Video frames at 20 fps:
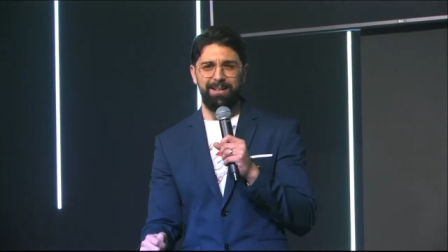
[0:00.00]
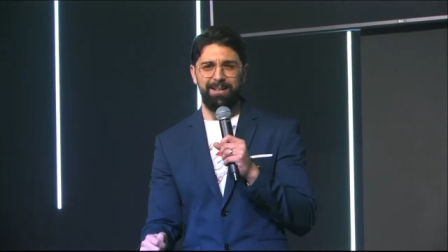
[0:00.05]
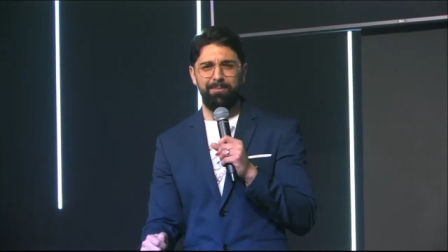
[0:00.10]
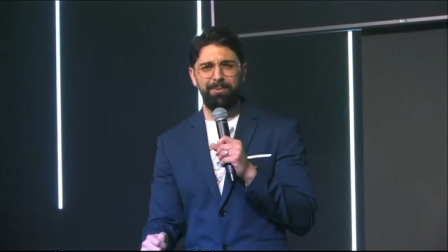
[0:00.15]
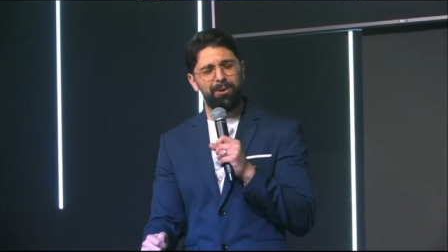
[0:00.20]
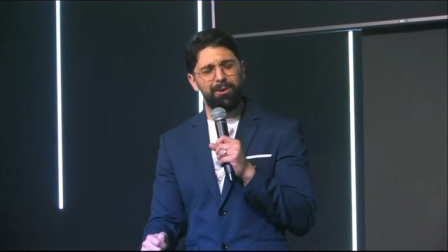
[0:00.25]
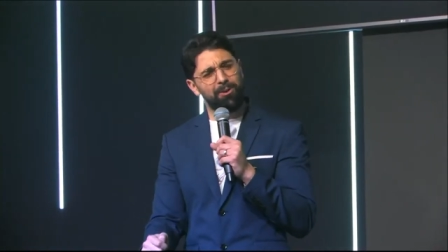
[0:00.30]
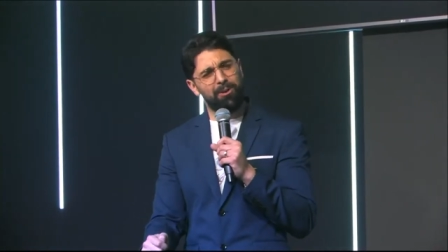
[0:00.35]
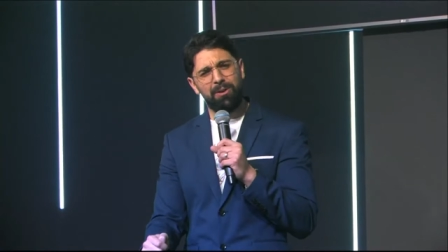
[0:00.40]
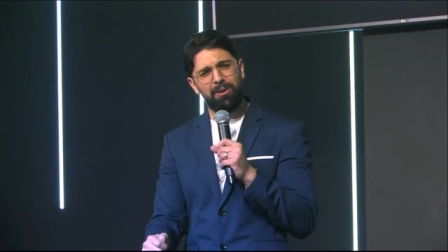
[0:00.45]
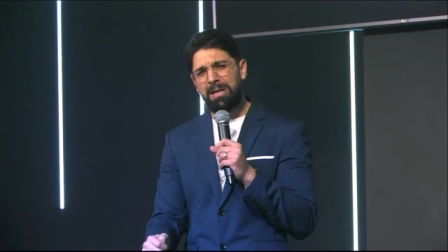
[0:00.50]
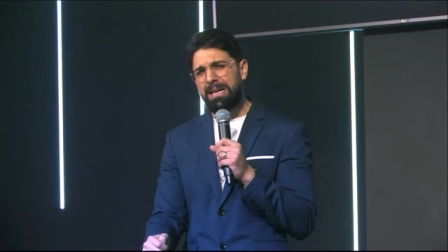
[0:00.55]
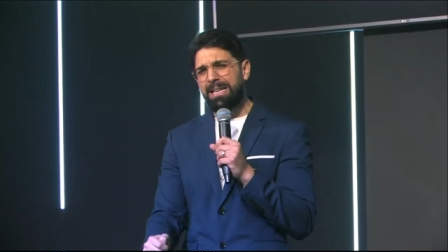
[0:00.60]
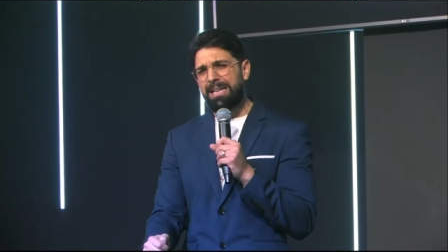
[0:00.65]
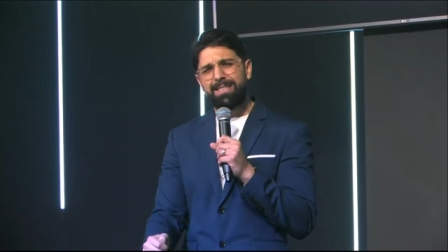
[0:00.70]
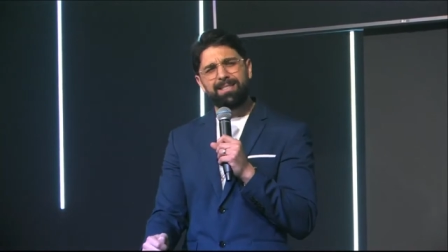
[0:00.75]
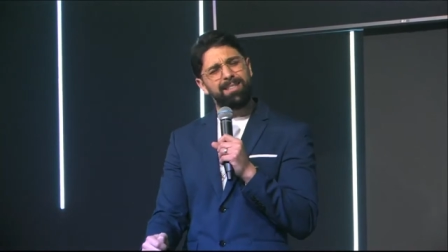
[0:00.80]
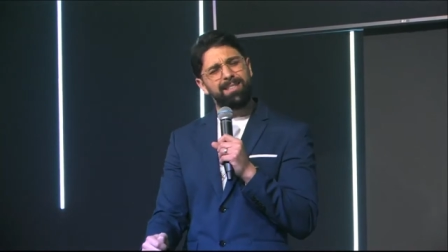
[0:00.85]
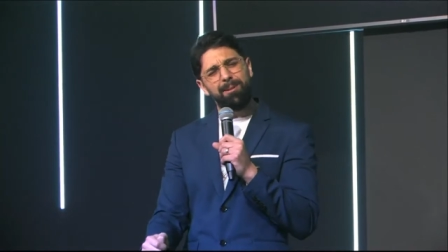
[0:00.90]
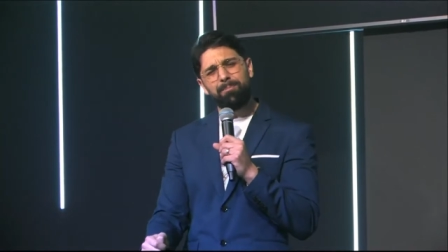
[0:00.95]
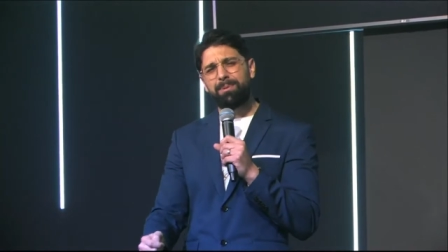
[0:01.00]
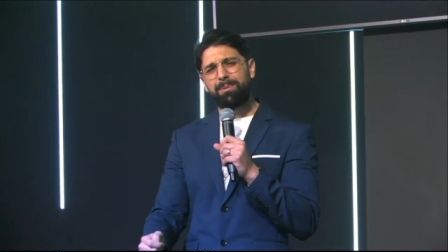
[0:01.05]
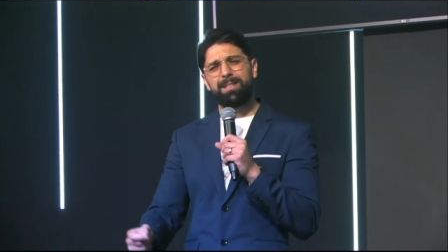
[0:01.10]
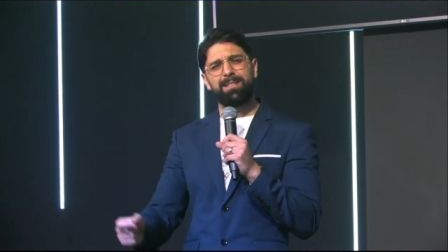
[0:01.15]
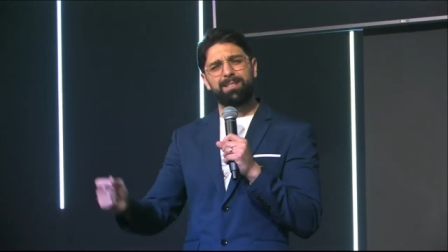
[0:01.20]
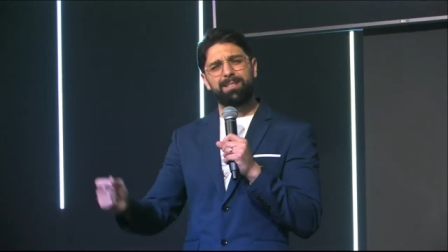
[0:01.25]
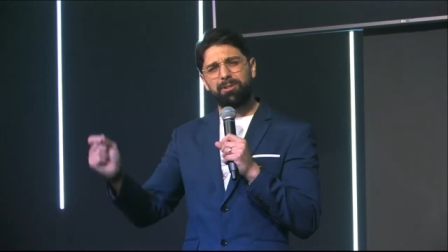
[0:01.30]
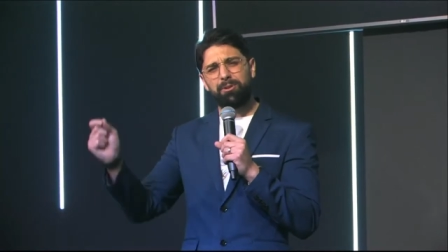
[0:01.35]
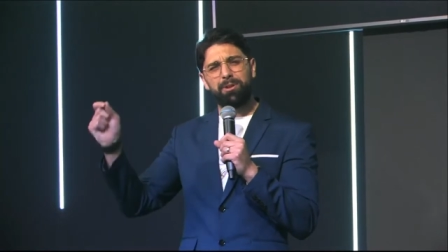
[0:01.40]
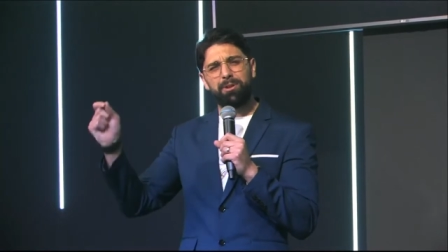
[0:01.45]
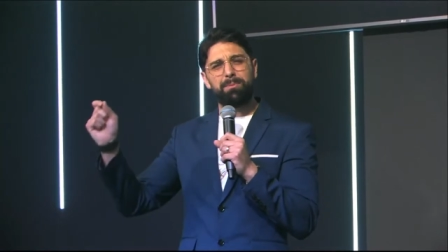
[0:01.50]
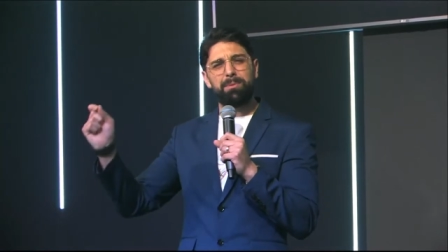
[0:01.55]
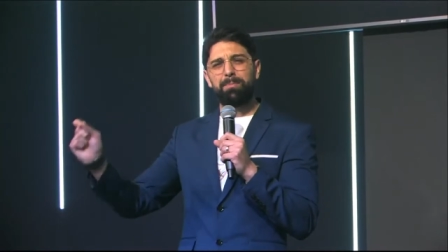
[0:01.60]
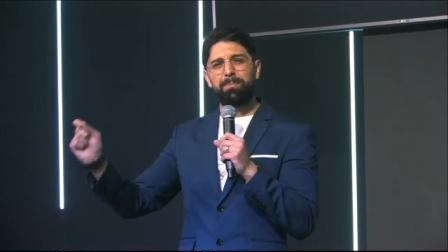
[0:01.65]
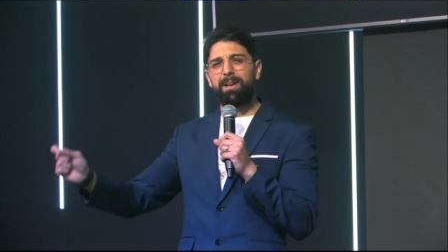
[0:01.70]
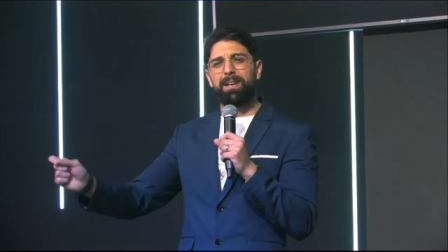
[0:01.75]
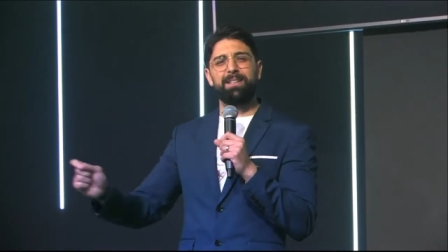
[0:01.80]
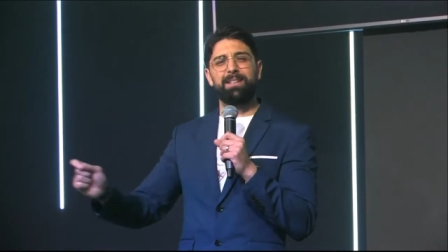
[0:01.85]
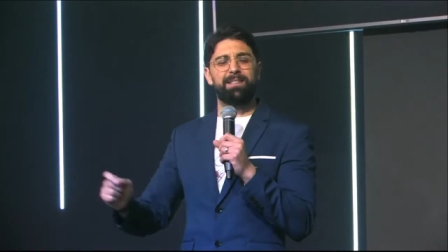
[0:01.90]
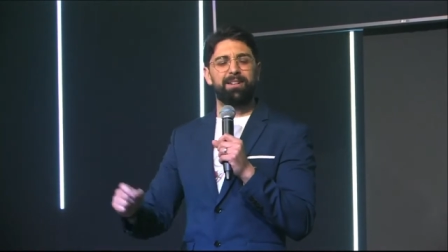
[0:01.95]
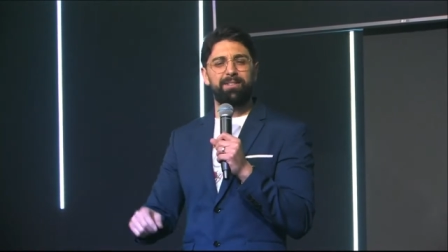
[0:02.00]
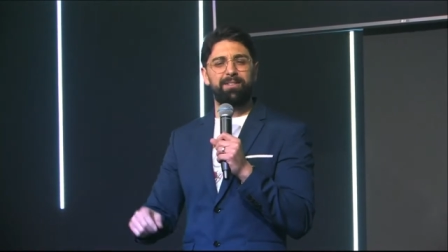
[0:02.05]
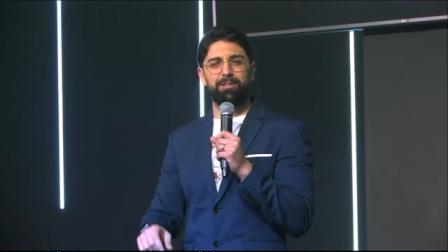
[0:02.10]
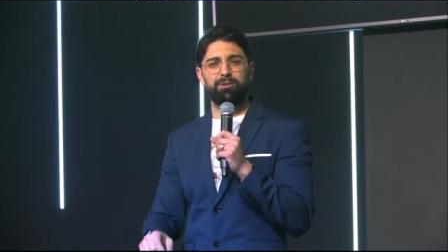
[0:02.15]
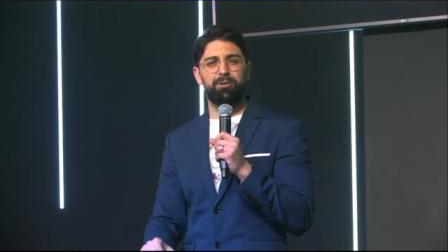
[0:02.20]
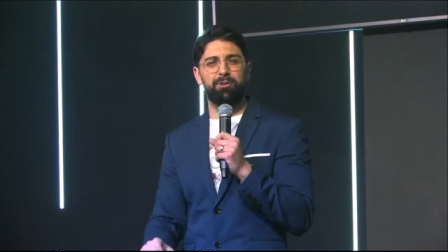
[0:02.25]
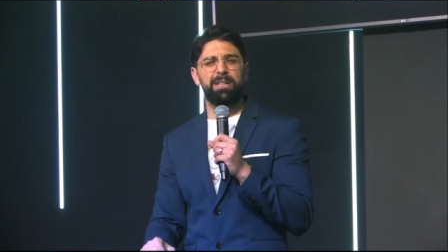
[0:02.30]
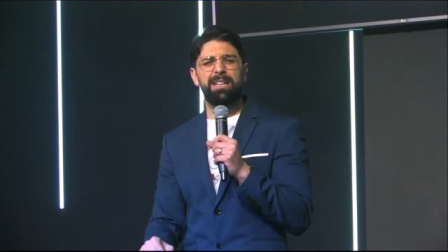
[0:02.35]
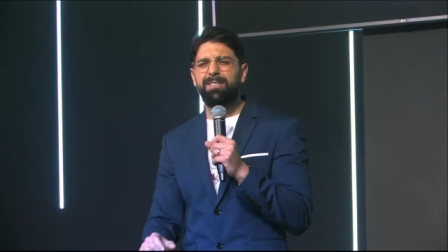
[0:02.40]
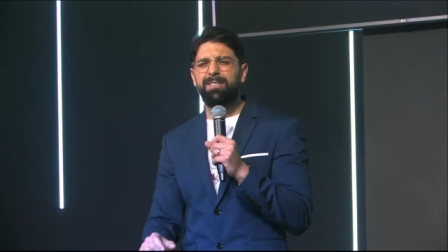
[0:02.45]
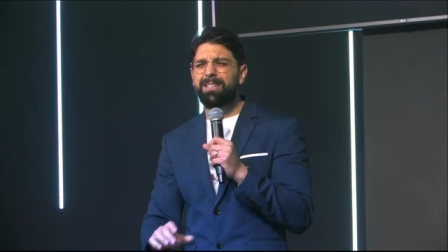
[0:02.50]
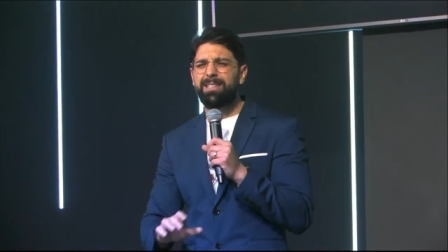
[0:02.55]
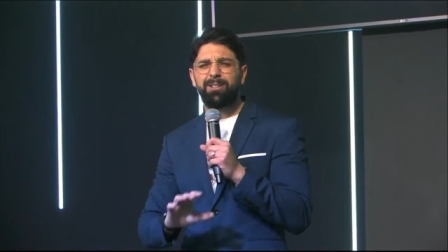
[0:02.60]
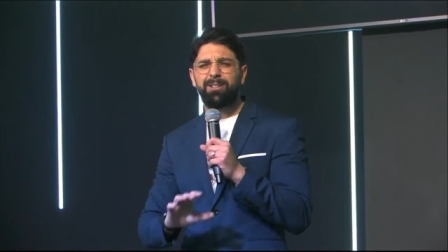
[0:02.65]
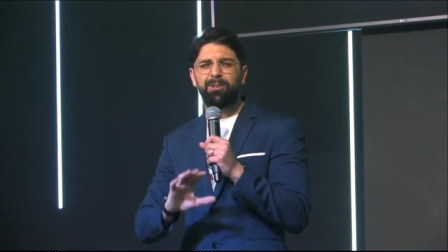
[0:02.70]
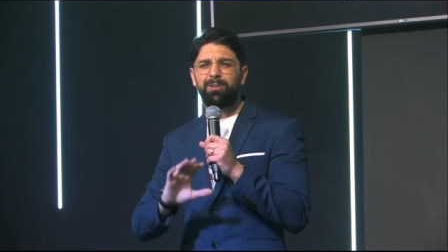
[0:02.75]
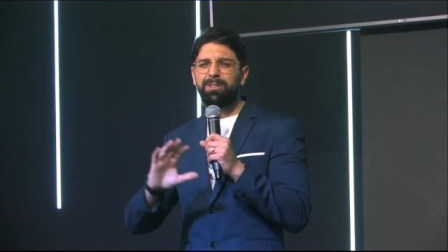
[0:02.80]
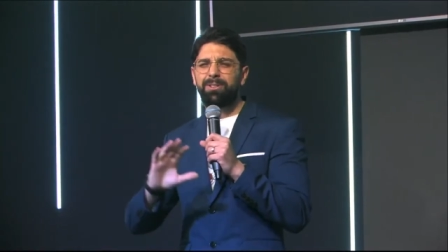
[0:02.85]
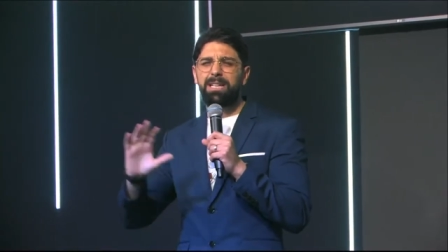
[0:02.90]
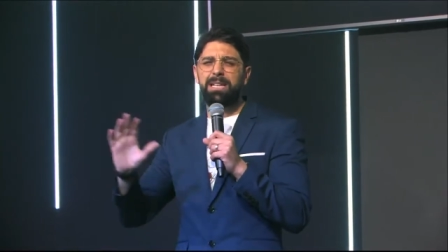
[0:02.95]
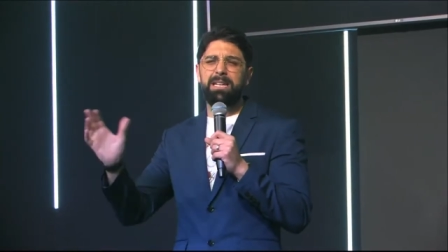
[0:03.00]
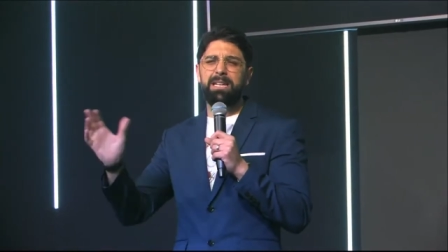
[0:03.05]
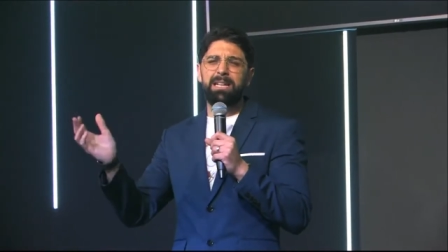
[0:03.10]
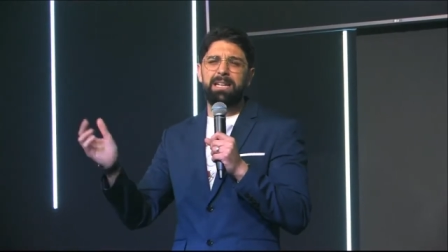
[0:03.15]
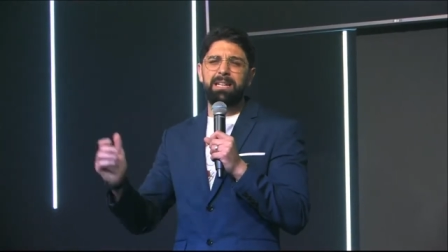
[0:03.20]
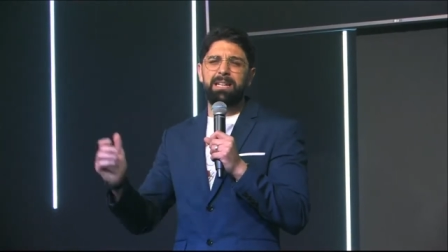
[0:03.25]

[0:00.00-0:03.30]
però sempre il Signore mi parla attraverso David con dei,